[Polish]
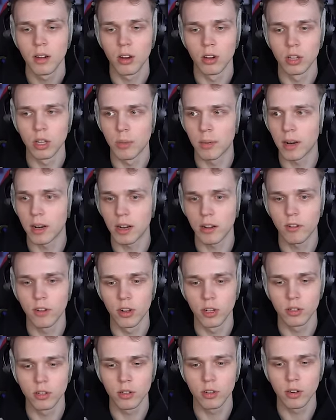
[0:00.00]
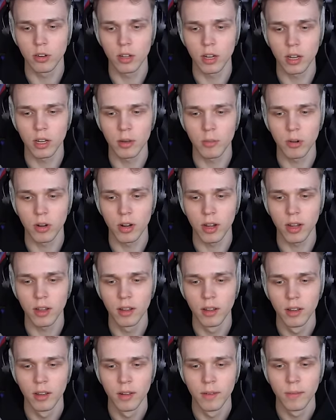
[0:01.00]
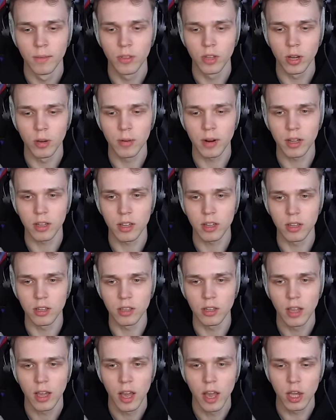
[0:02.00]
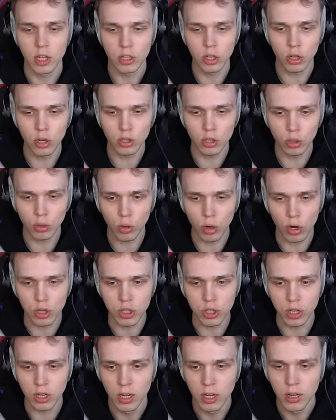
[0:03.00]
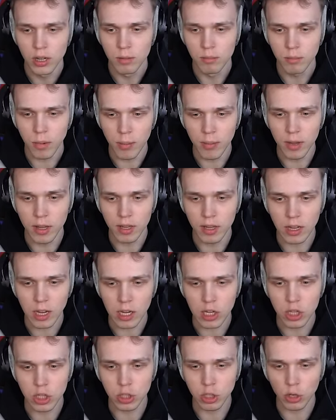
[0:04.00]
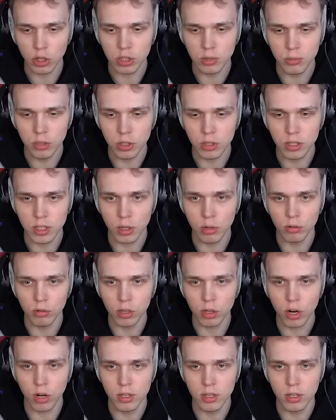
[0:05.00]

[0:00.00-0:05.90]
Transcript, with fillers: O, dobra, na chwilę tylko, ja nie mogę. Dobra, git. Ej, co, o co tu chodzi? Mamy jakieś 180 sekund do